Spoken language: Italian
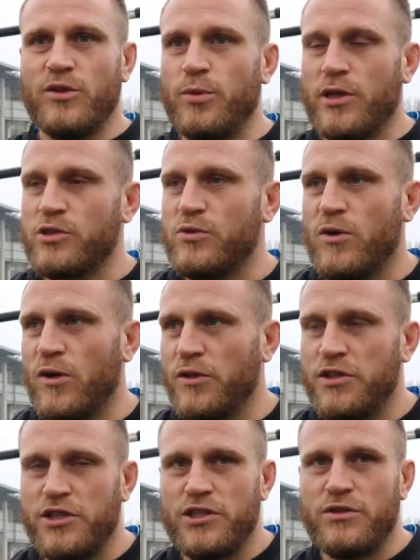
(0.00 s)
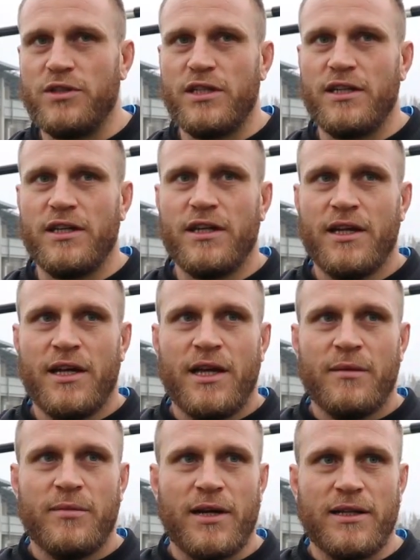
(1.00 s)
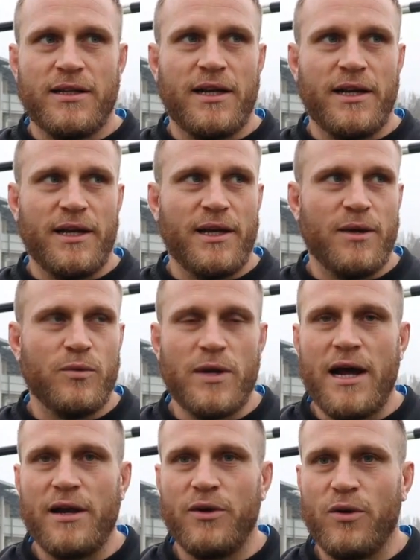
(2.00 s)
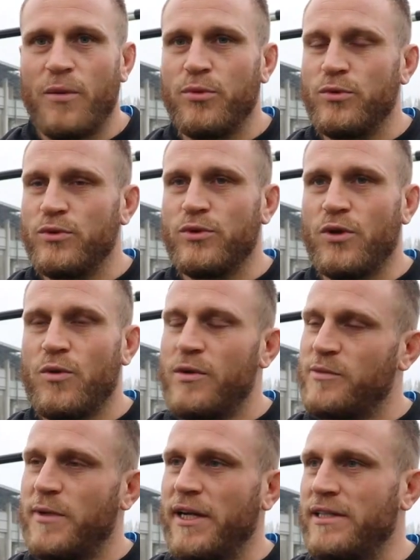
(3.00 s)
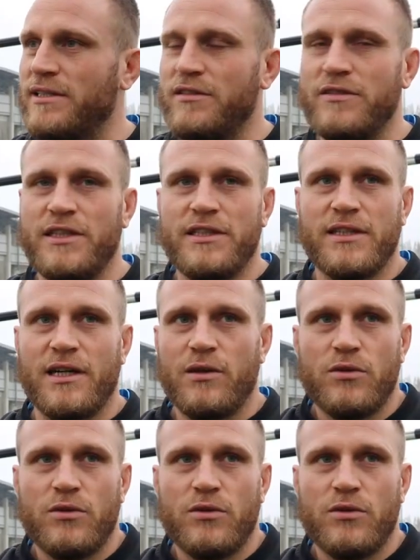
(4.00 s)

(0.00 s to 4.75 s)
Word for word: Dopo la scuola ho deciso di prendere un anno appunto come esperienza di vita,